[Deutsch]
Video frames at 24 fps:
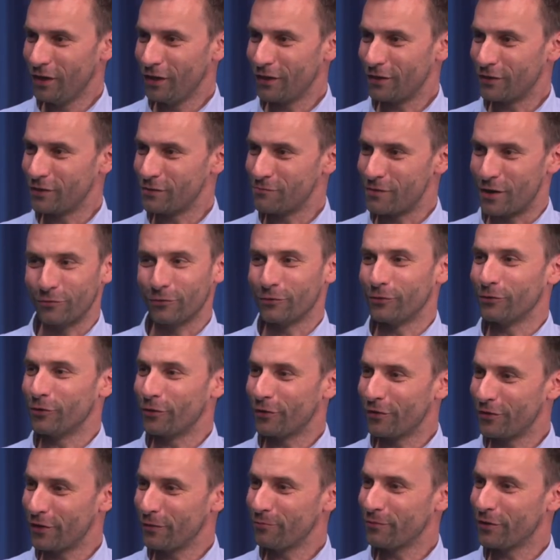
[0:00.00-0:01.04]
Ja. Ähm, also ein
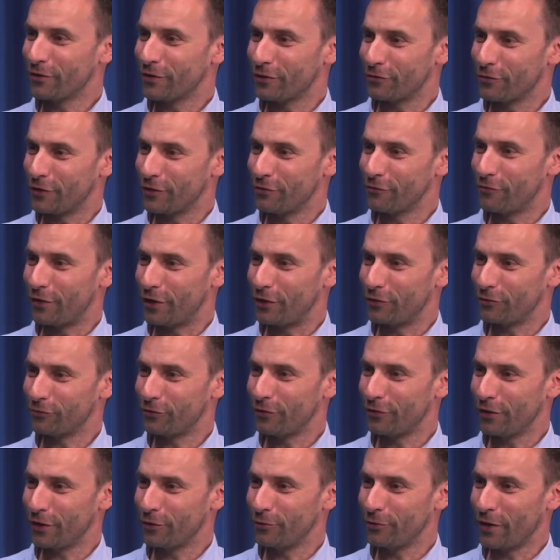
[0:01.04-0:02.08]
Konzept, das auf jeden Fall
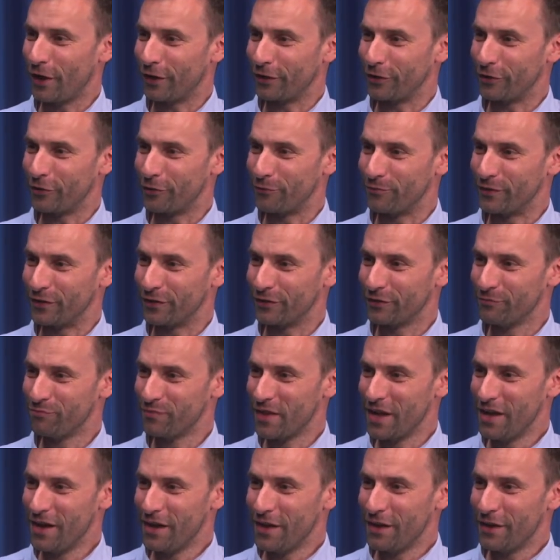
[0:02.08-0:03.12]
schon sehr gut angekommen ist.
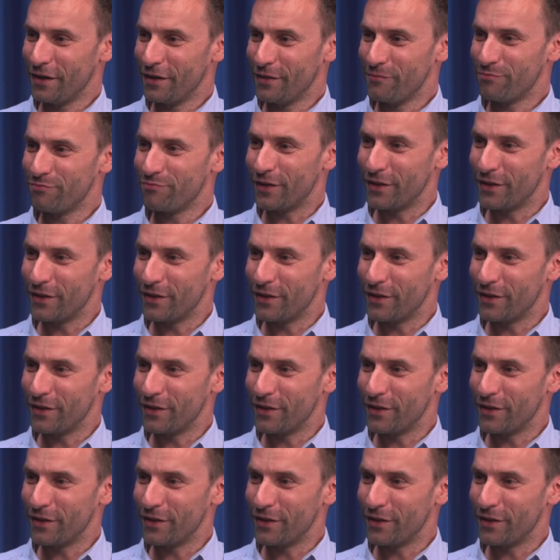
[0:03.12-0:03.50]
Genau.